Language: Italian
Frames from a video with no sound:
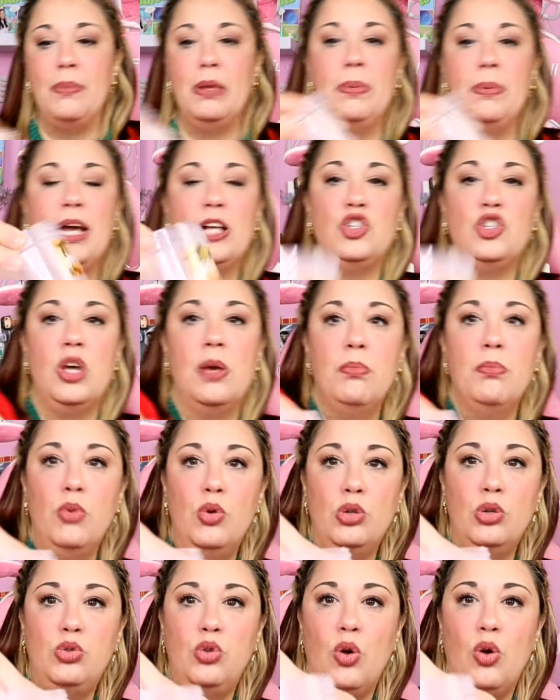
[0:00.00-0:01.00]
mi piace
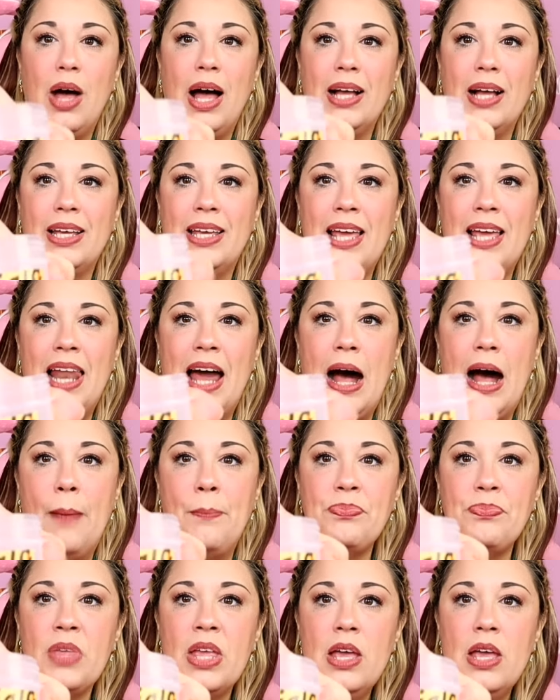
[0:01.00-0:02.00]
molto anche
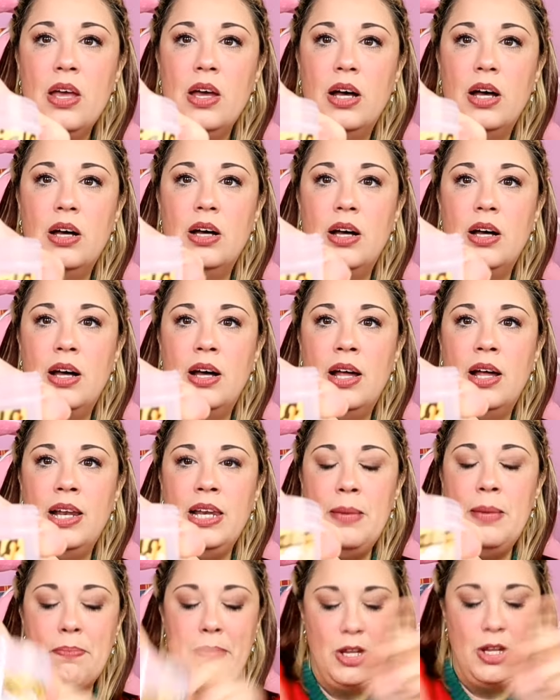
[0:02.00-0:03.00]
eh,
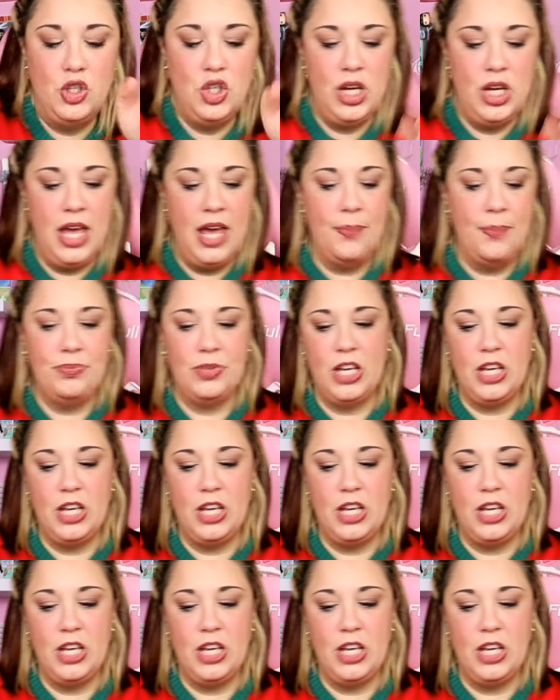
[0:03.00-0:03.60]
l'immagine uh,